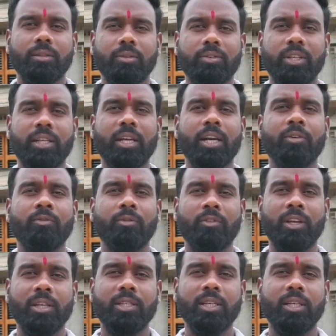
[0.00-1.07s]
విగ్రహం
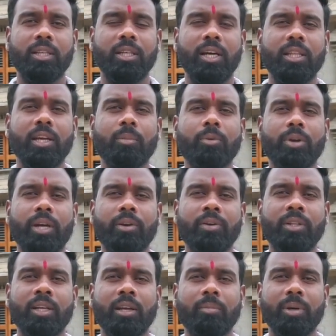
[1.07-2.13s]
వెలిసి దాదాపు రెండు
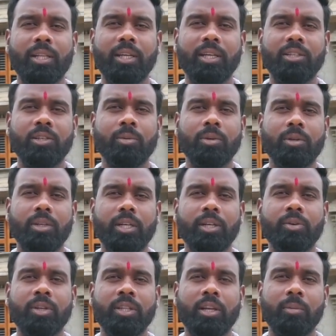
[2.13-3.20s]
వందల పదిహేడు సంవ
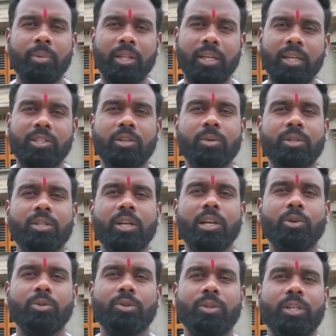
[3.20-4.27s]
రెండు వందల పదిహేడు సంవత్సరాలు
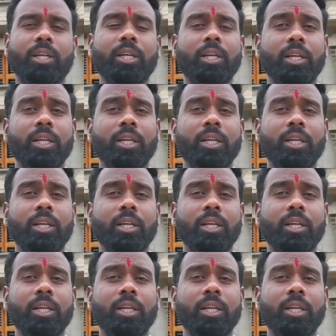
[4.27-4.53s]
అవుతుంది